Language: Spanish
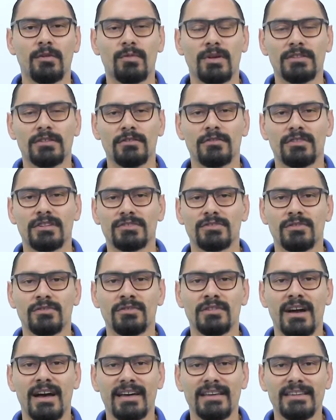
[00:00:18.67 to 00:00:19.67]
en cuanto a lo que
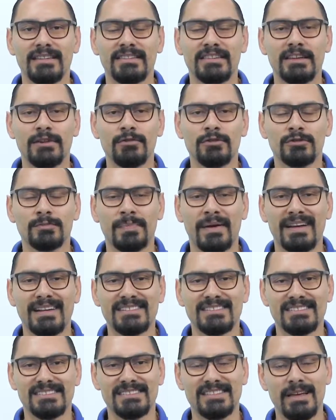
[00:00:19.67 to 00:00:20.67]
son aditivos para
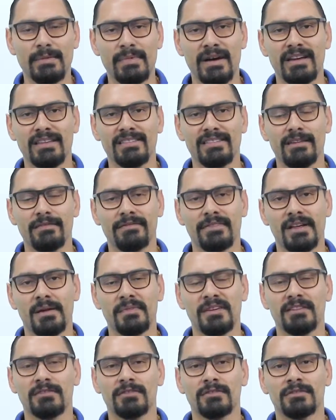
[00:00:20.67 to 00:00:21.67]
el sistema de
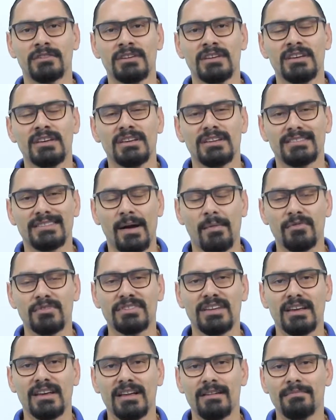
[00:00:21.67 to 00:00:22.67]
enfriamiento.
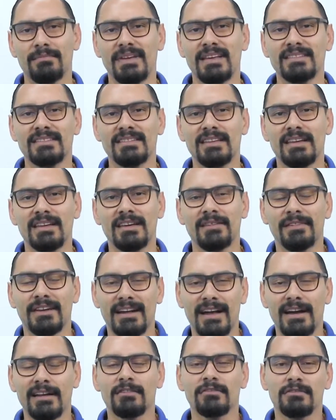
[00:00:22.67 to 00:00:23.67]
Estamos en el mes de
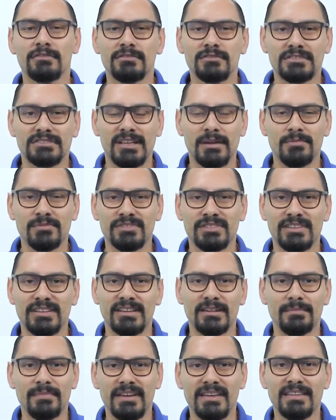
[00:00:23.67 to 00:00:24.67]
verano, estamos
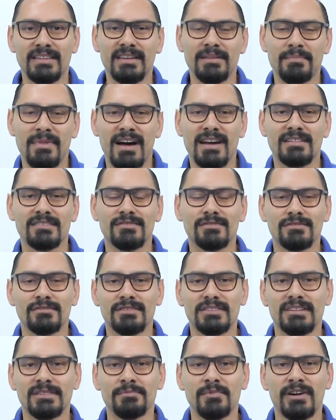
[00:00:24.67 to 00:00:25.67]
en el mes de
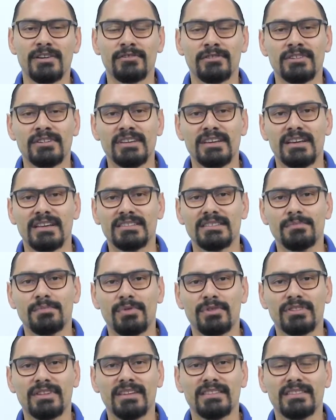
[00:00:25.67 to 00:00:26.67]
marzo y bueno, es
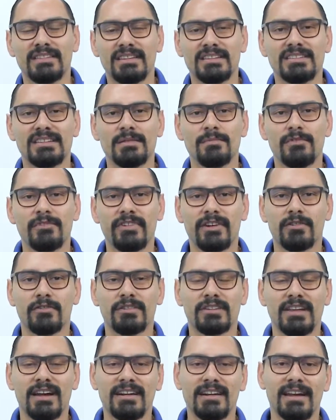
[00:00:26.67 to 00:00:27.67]
importantísimo
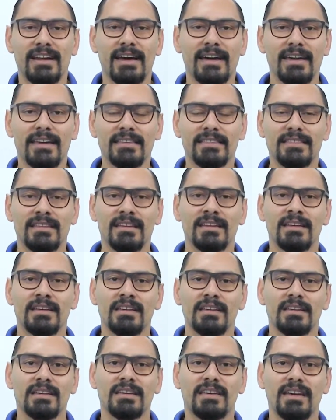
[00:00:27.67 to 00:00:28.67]
recordarle a la gente
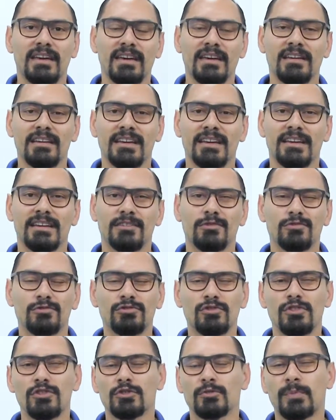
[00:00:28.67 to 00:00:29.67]
que eh,
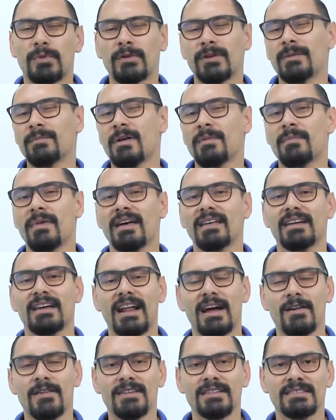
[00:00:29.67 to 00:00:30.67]
uno de los problemas más
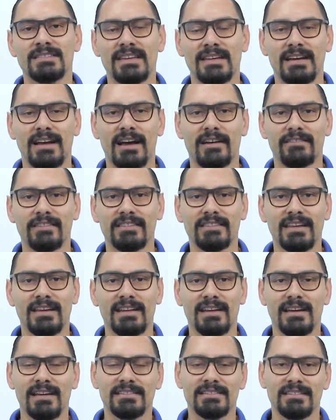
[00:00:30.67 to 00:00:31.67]
graves en
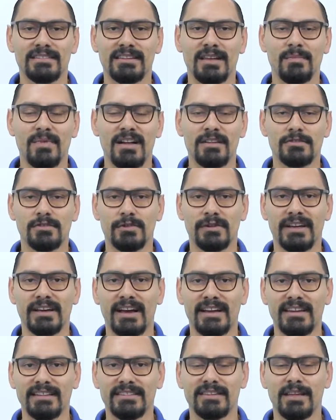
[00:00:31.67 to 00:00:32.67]
carretera es el tema del
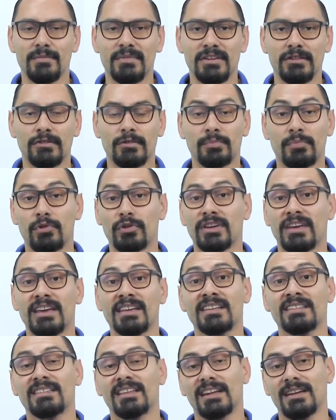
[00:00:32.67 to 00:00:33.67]
sobrecalentamiento. ¿Por
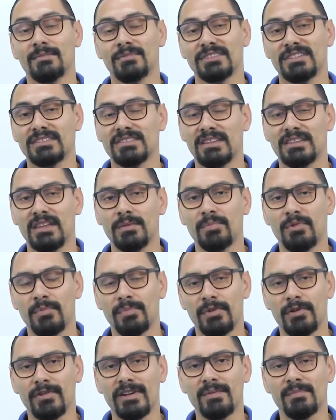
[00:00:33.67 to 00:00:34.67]
qué tenemos este tipo
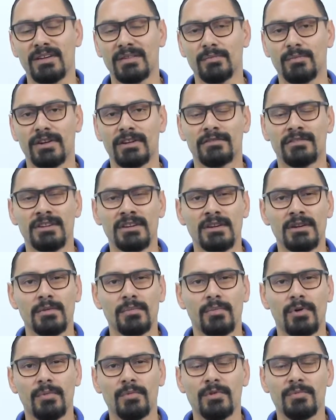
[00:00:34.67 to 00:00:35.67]
de problemas? Bueno,
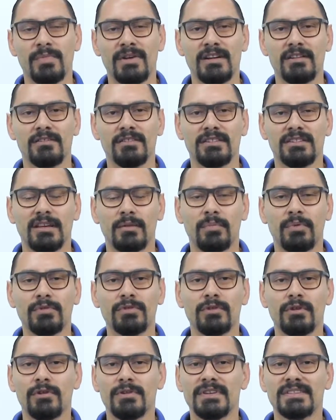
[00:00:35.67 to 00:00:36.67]
podemos verlo desde el
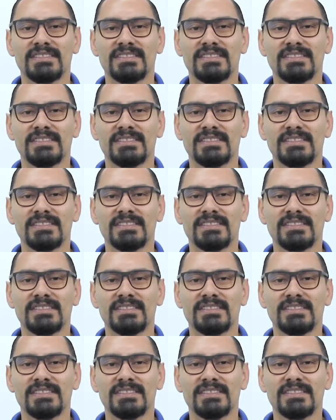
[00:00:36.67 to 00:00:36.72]
punto